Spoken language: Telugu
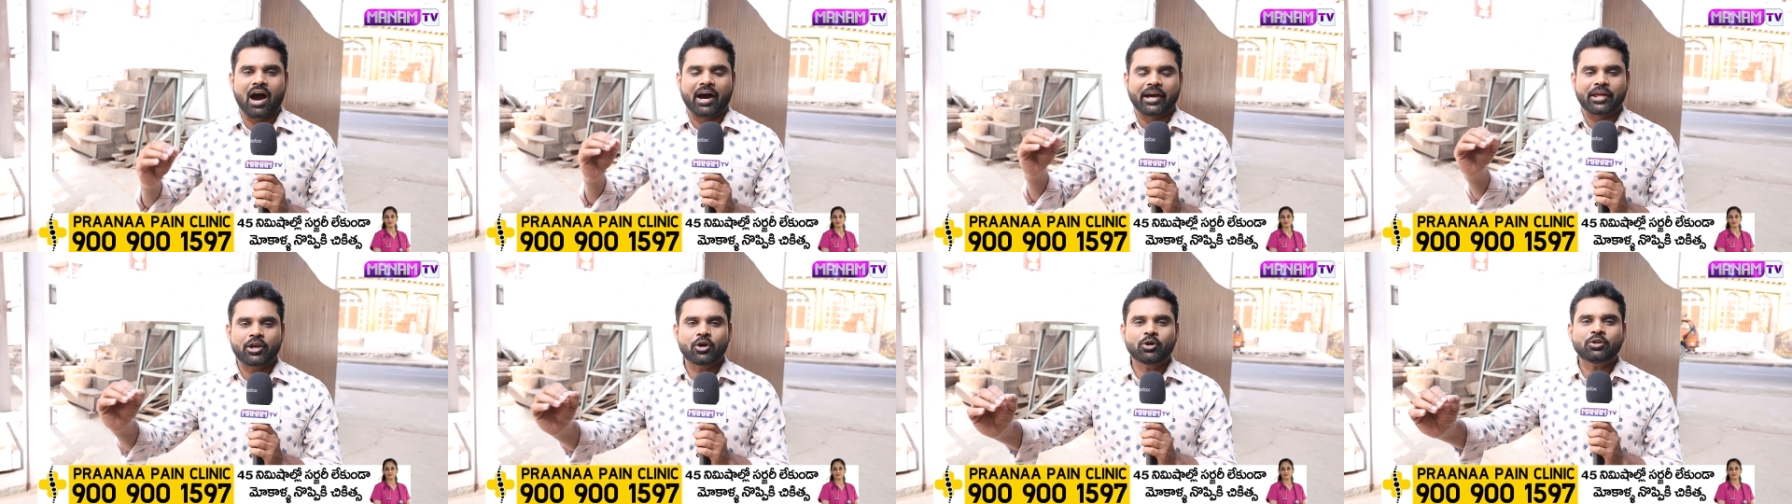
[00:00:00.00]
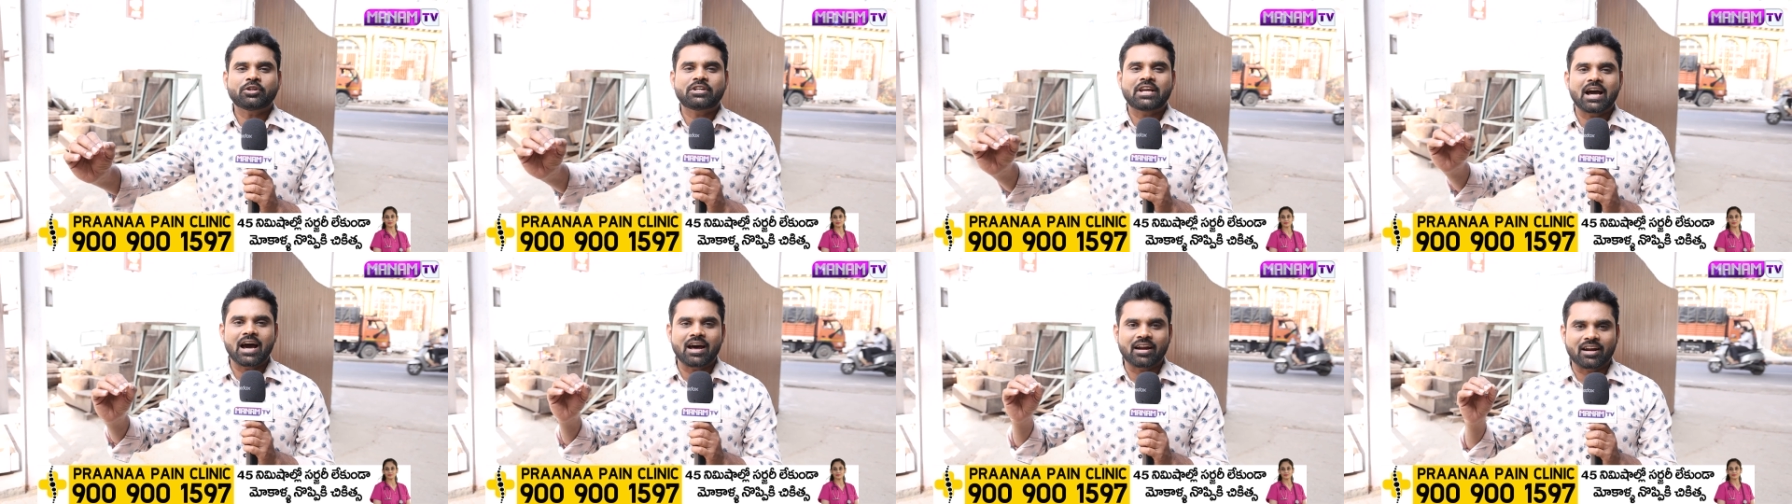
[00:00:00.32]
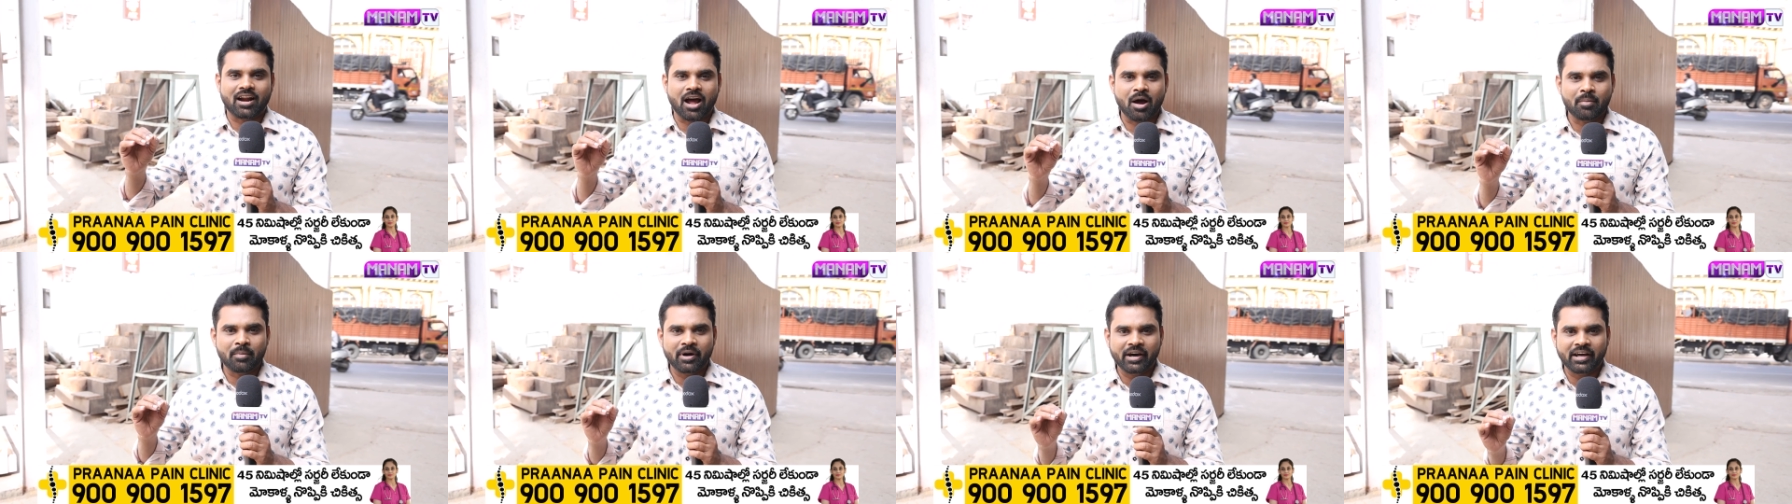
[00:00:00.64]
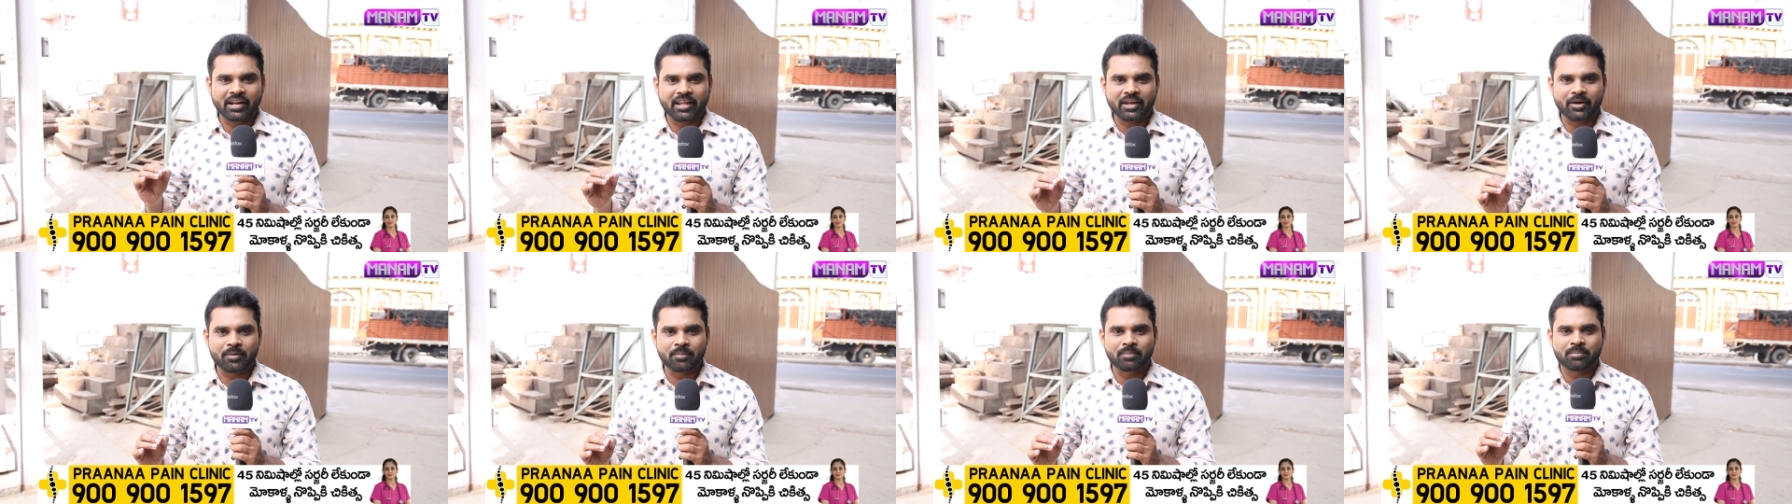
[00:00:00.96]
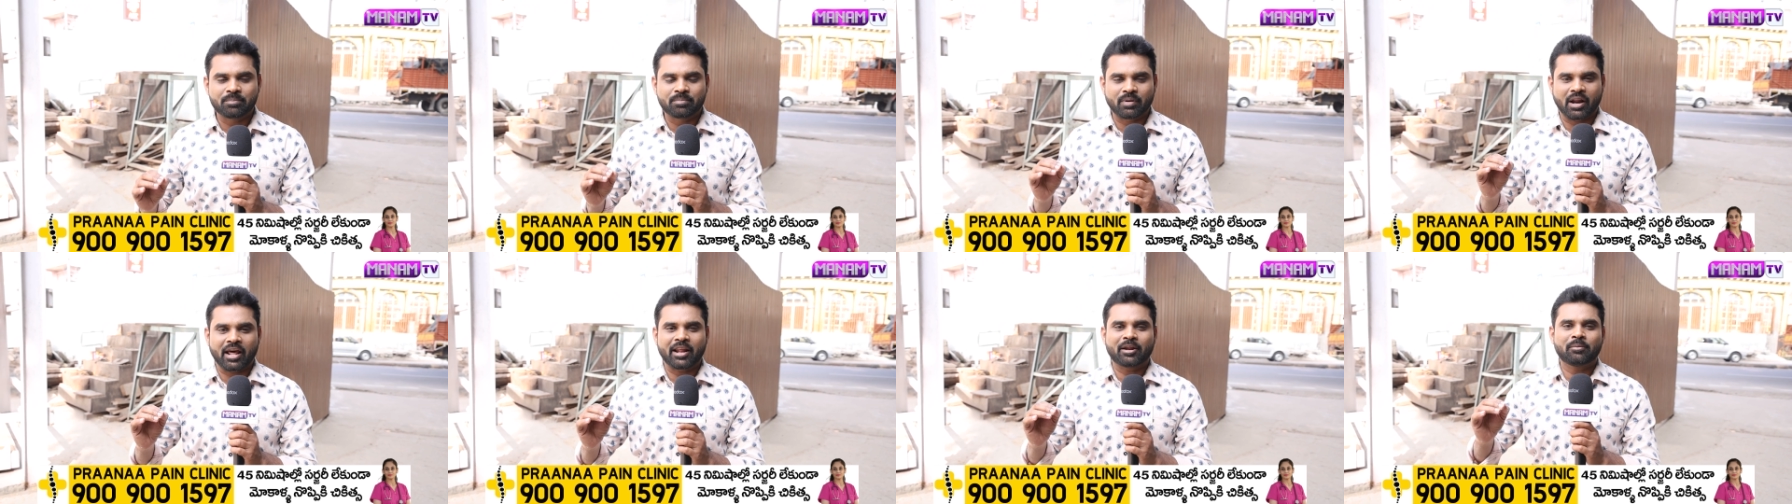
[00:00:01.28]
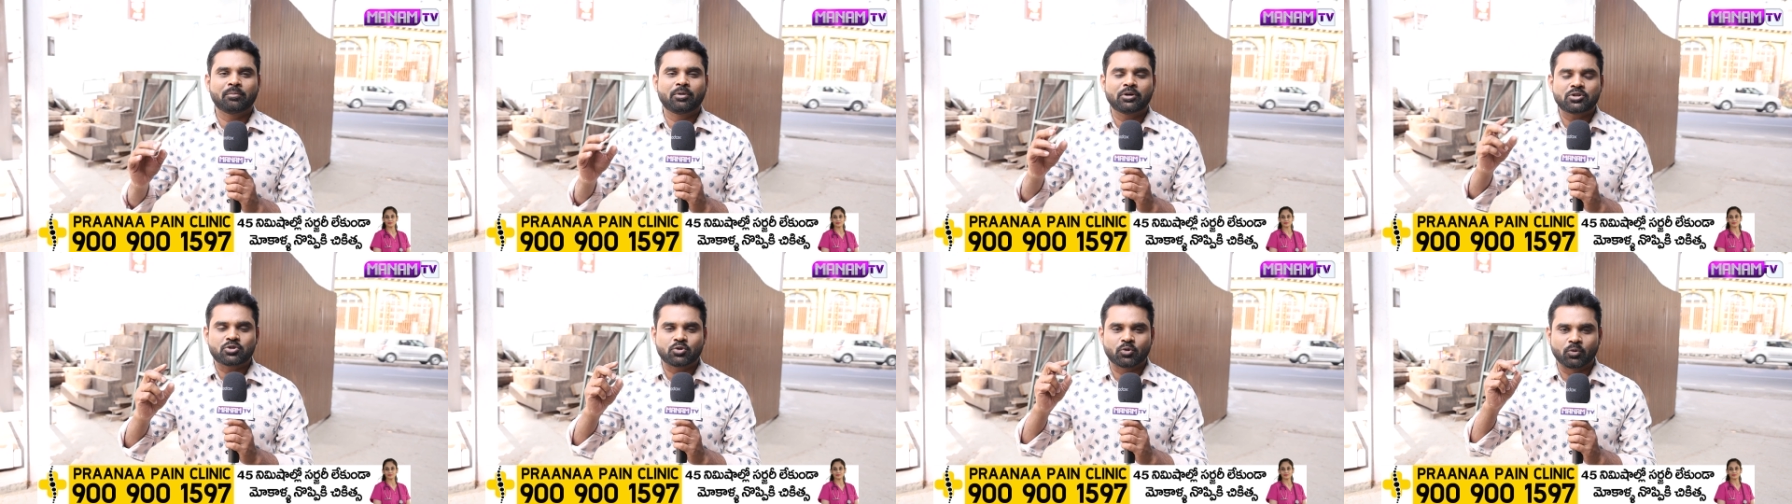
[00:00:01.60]
అయోధ్య రామాలయం
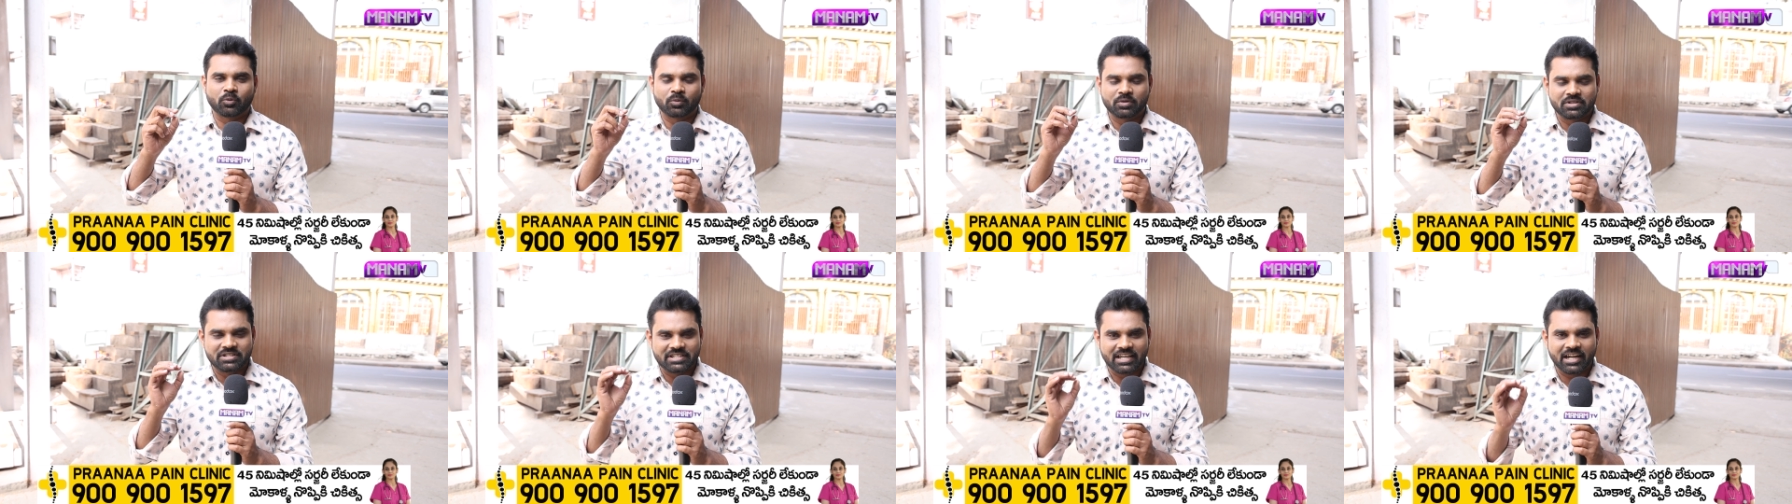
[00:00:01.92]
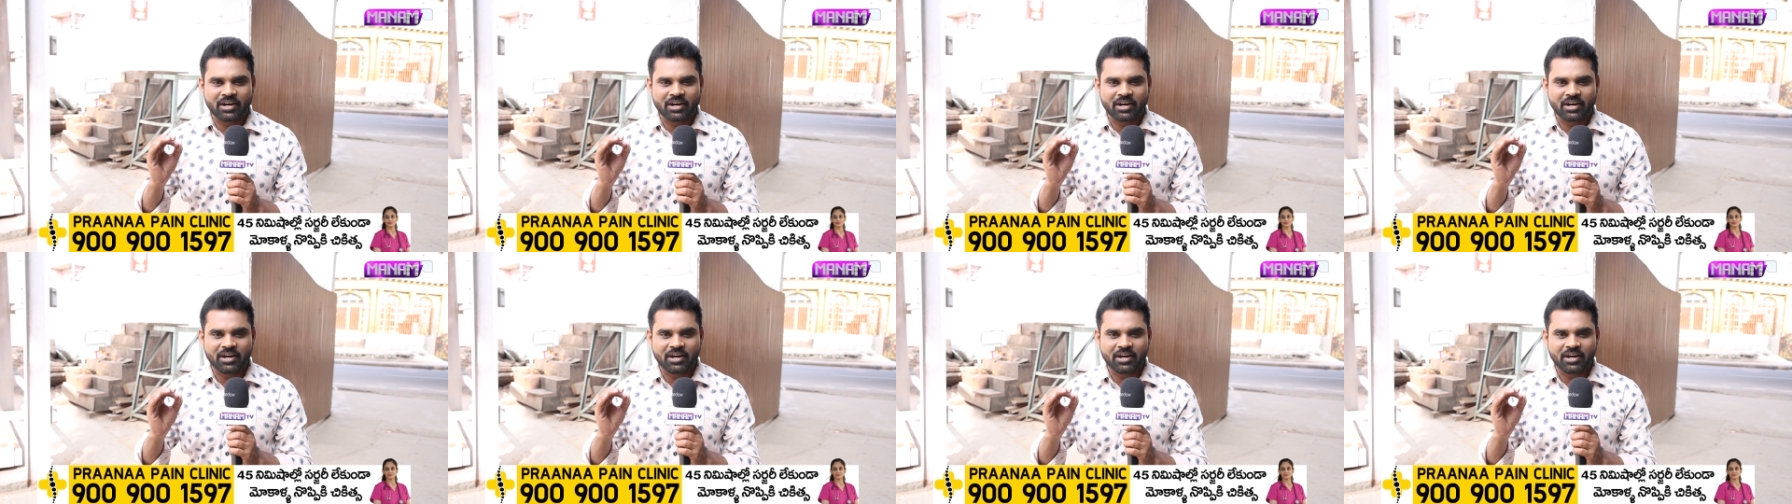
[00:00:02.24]
ప్రారంభోత్సవం